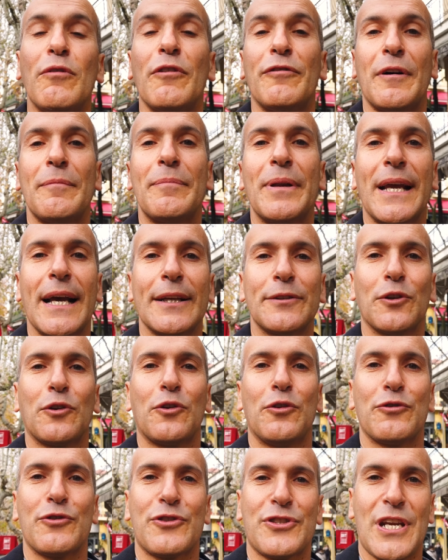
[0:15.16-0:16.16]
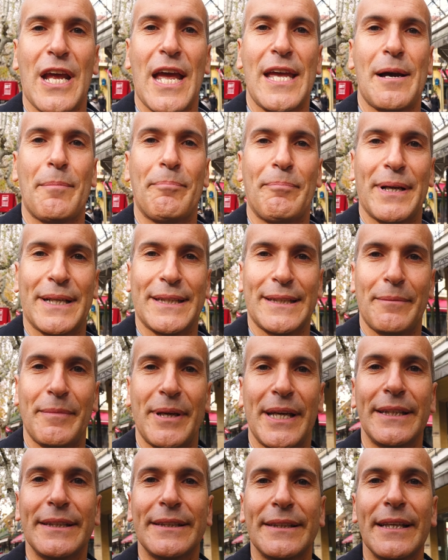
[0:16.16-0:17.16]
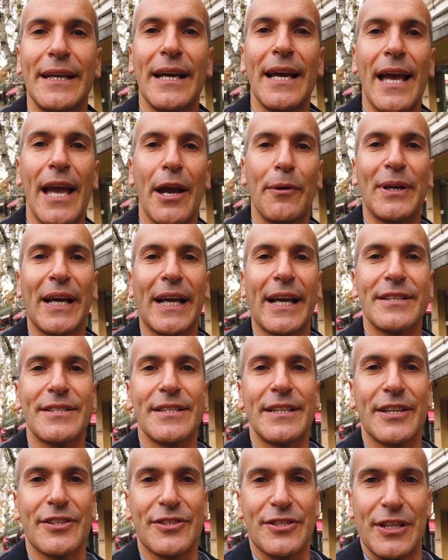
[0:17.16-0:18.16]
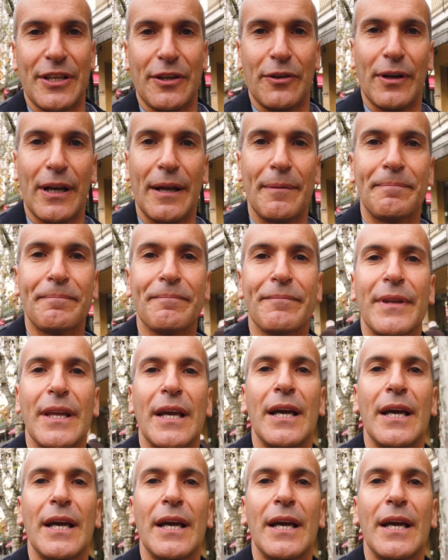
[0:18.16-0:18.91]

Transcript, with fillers: un nuovo fabbricato con 6 appartamenti e una casina singola.